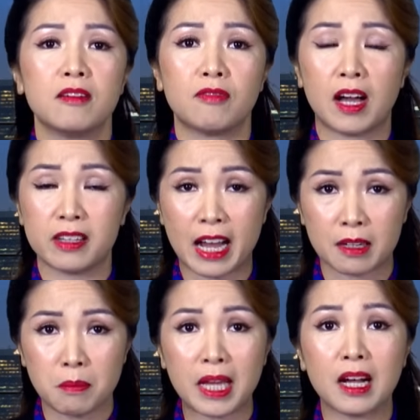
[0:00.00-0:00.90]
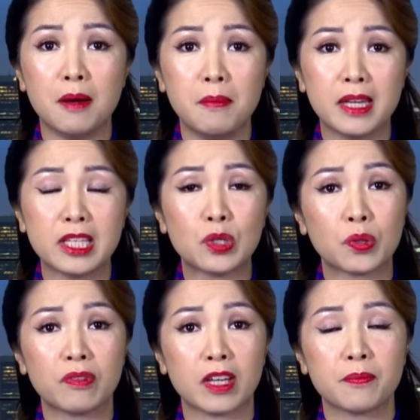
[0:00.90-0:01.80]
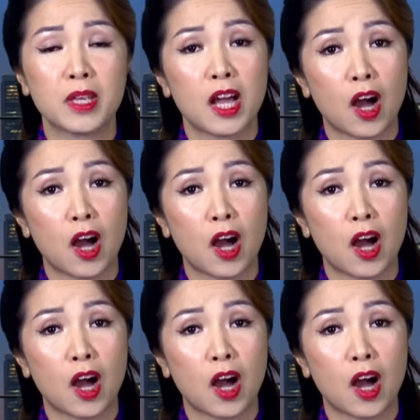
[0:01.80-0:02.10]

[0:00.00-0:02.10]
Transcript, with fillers: và đặc biệt ở Mỹ thưa quý vị